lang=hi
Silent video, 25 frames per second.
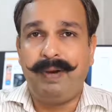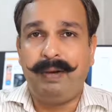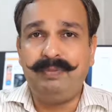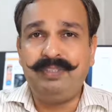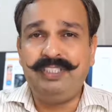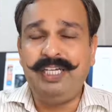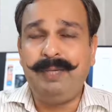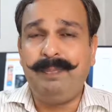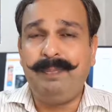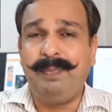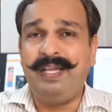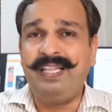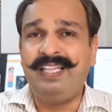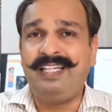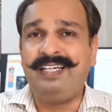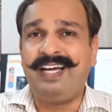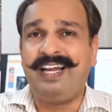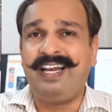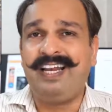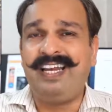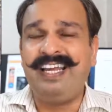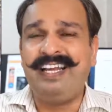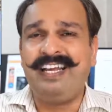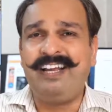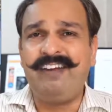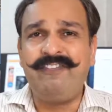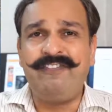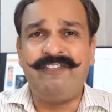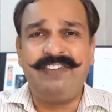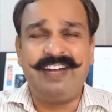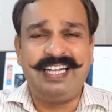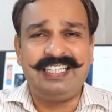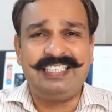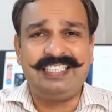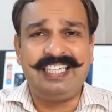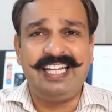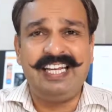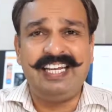पबजी बंद करने के
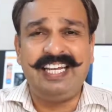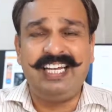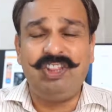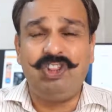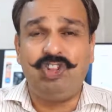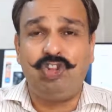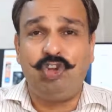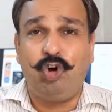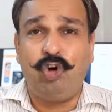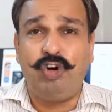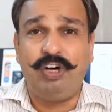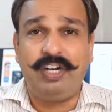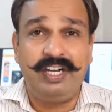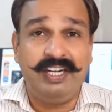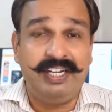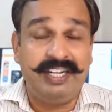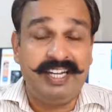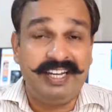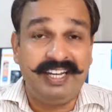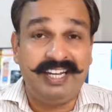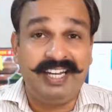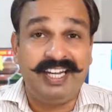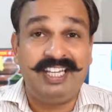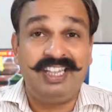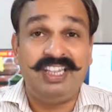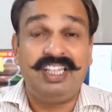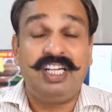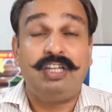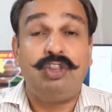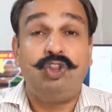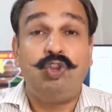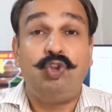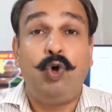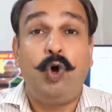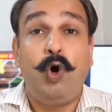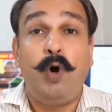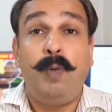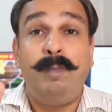फैसले के दो घंटे के अंदर
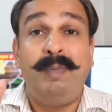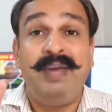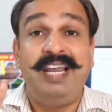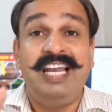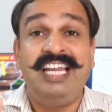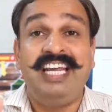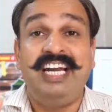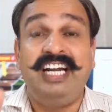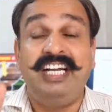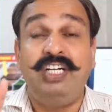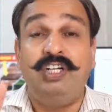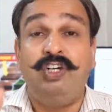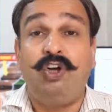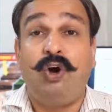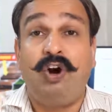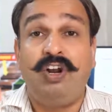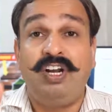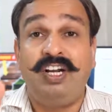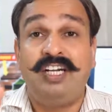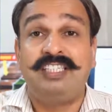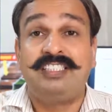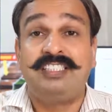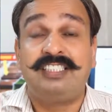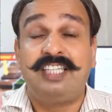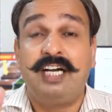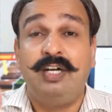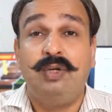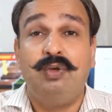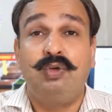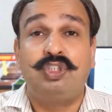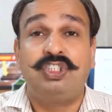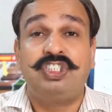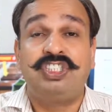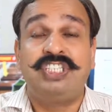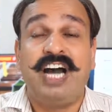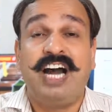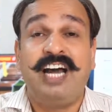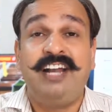दो बिलियन डॉलर्स का
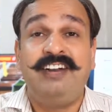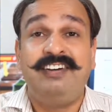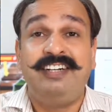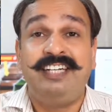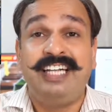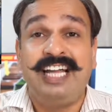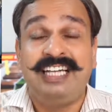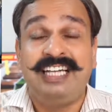नुकसान